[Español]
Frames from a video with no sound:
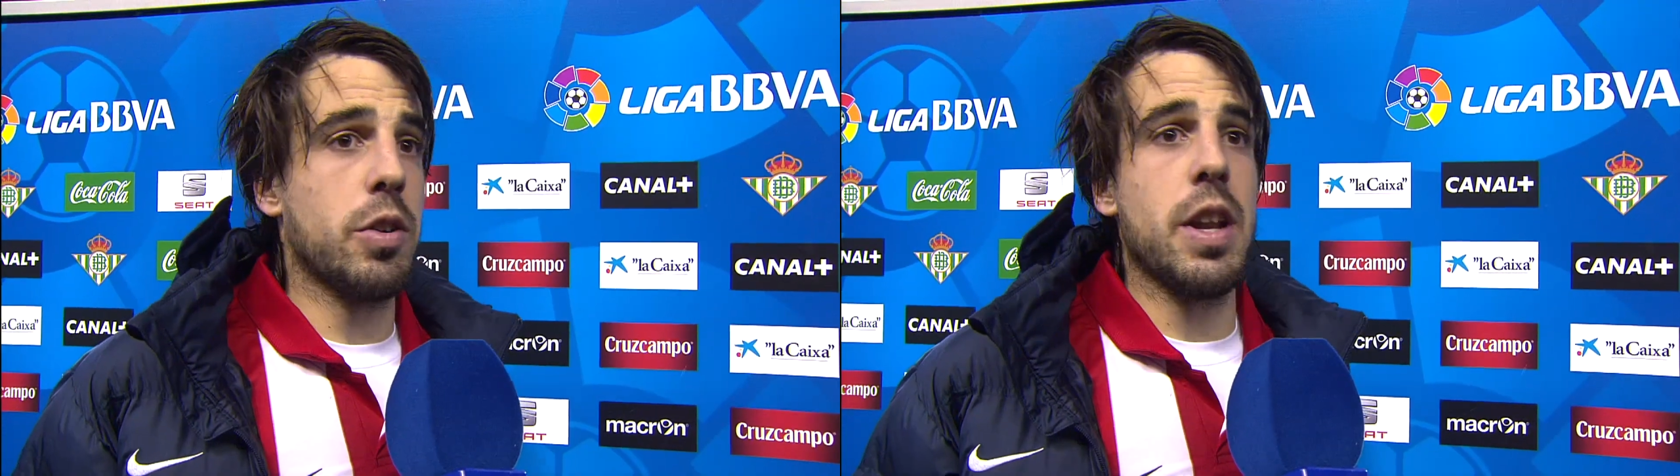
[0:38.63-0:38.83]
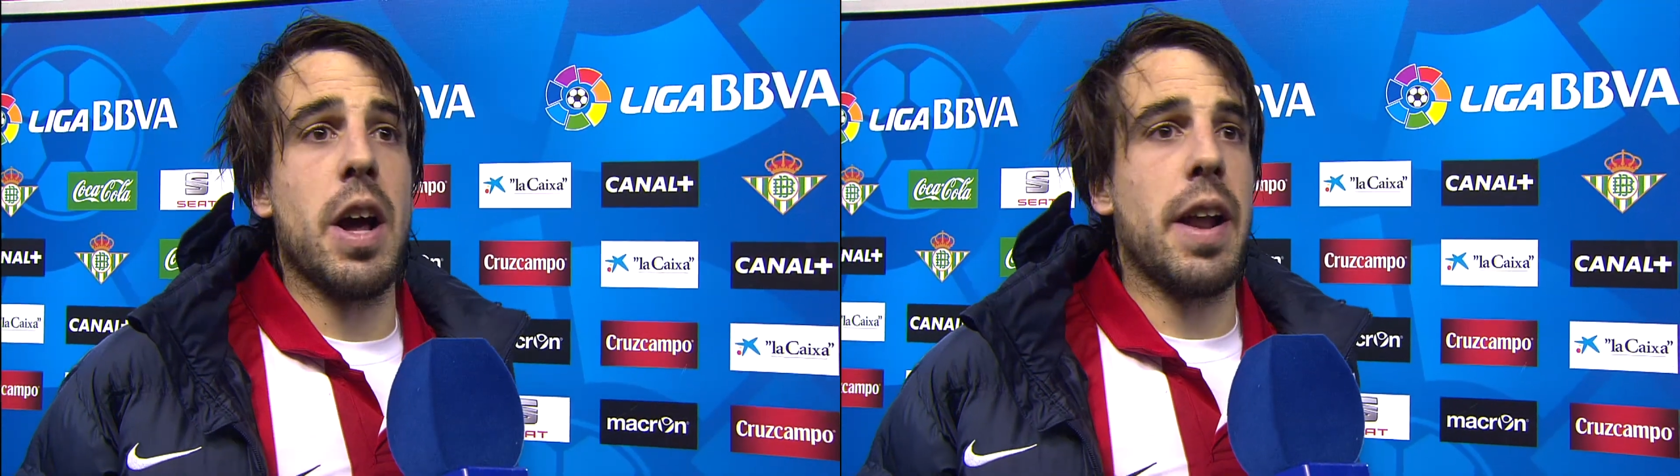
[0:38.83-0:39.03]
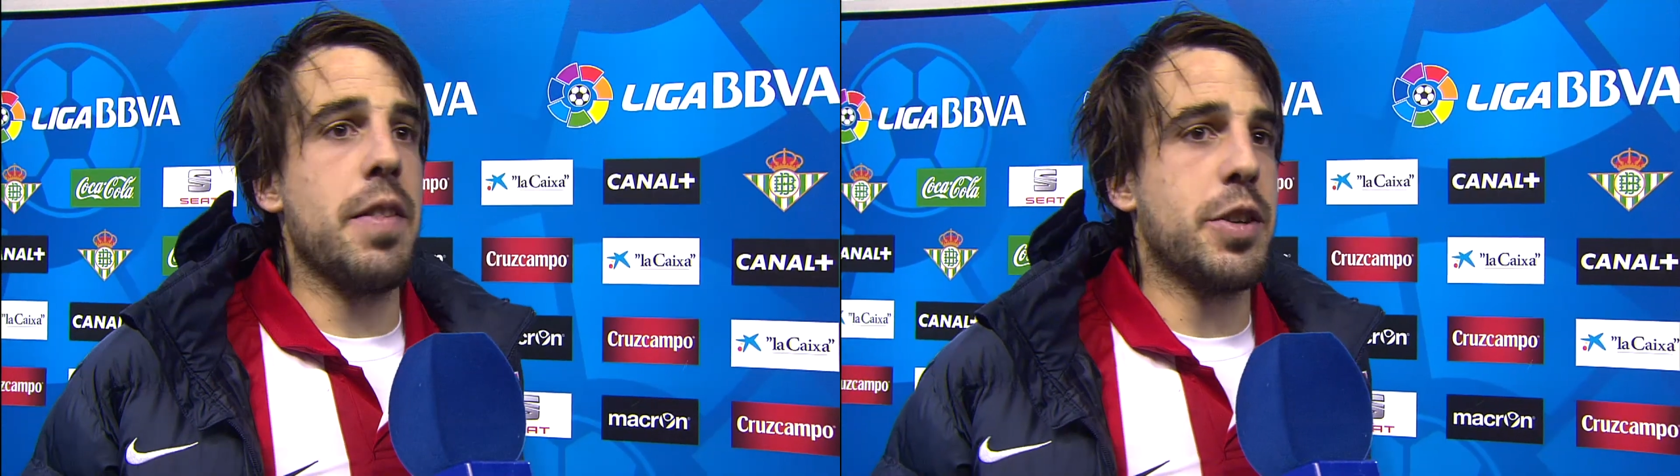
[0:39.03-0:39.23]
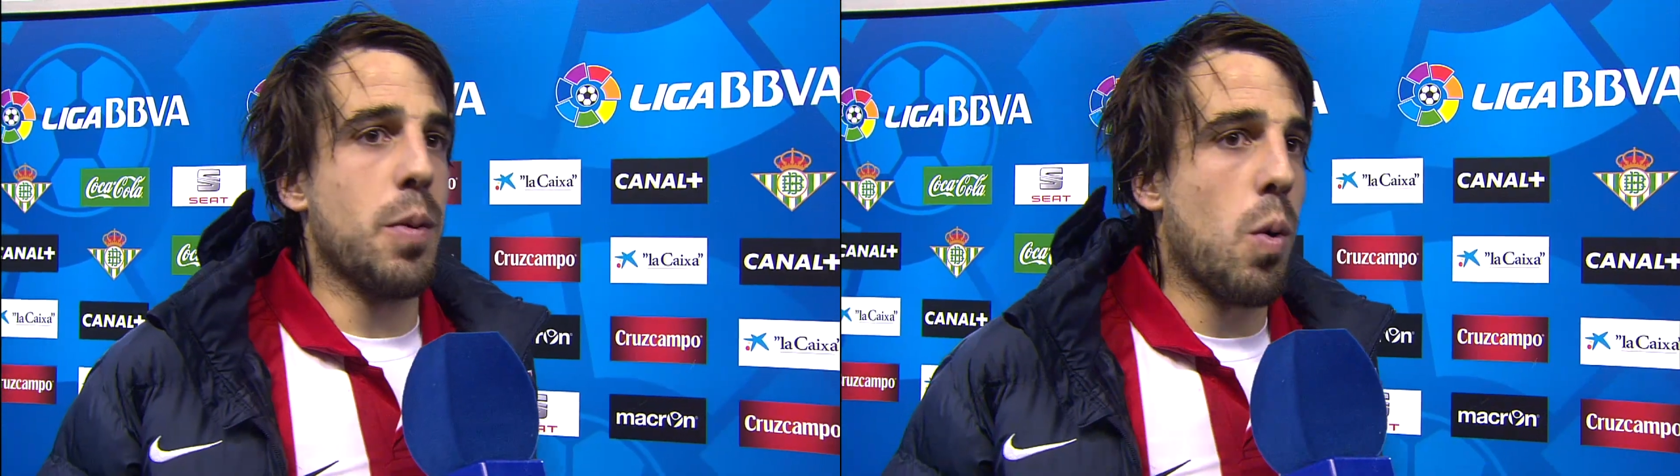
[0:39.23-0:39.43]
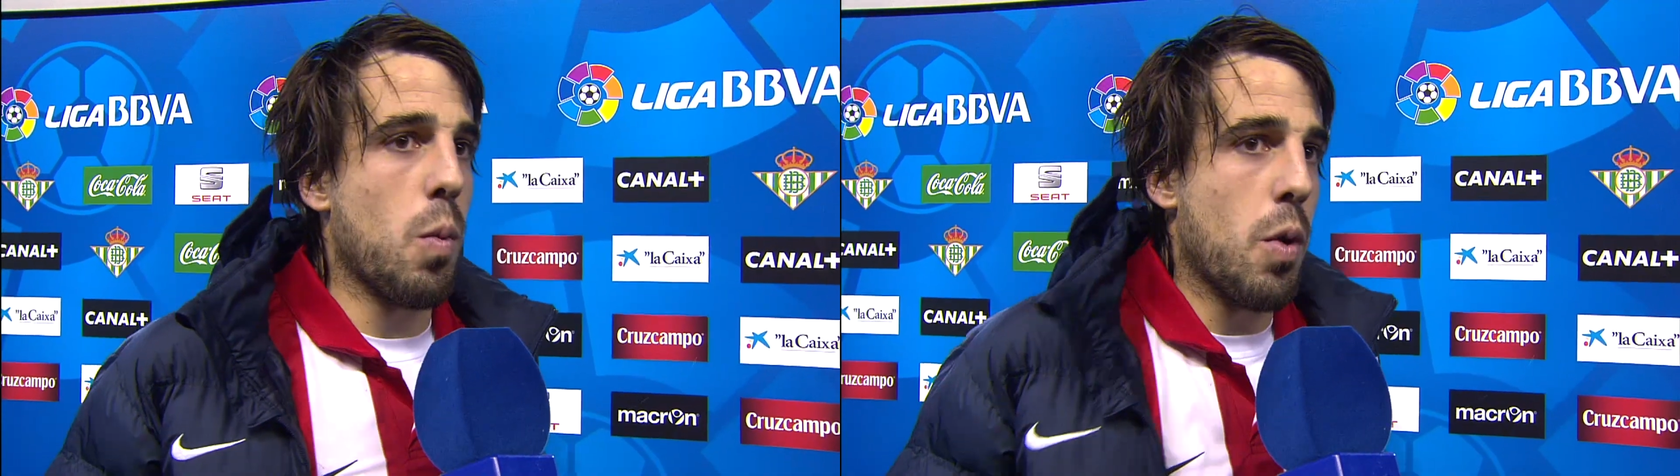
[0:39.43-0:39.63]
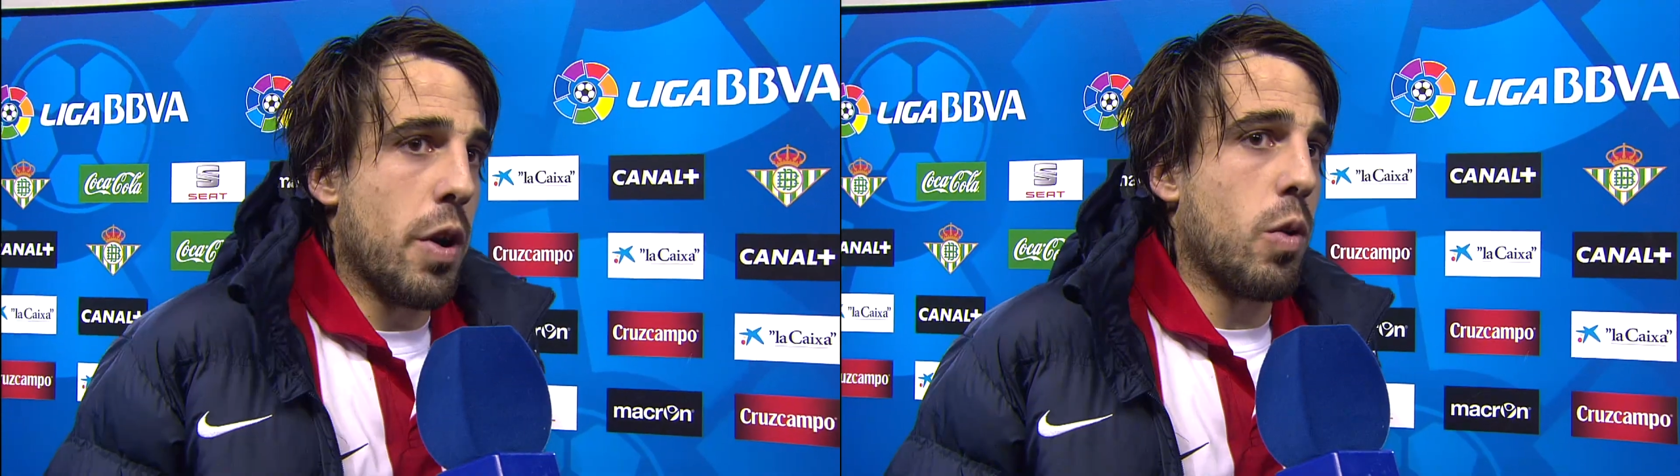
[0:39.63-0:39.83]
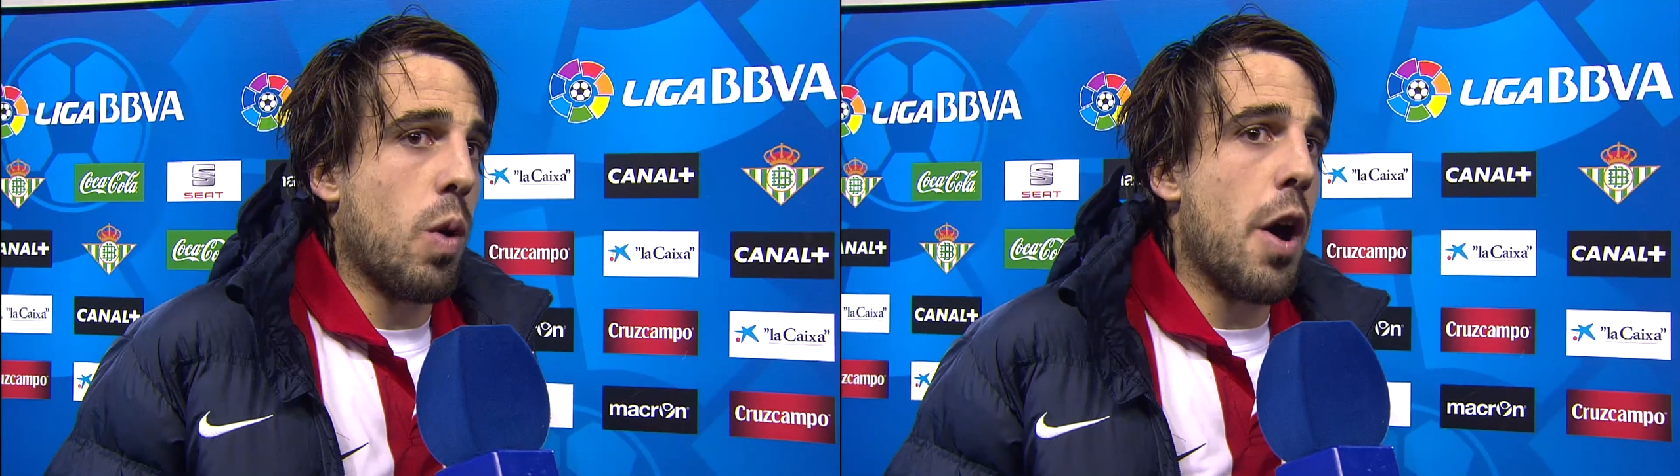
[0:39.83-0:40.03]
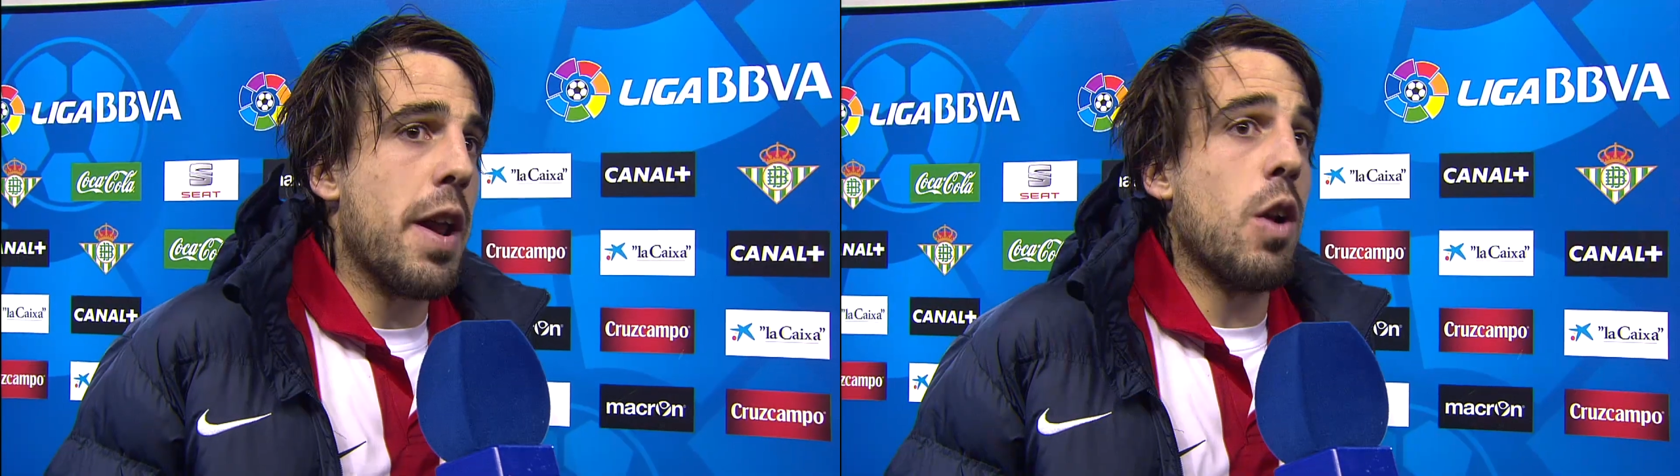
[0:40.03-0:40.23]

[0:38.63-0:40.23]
tiene grandísimos buenos jugadores.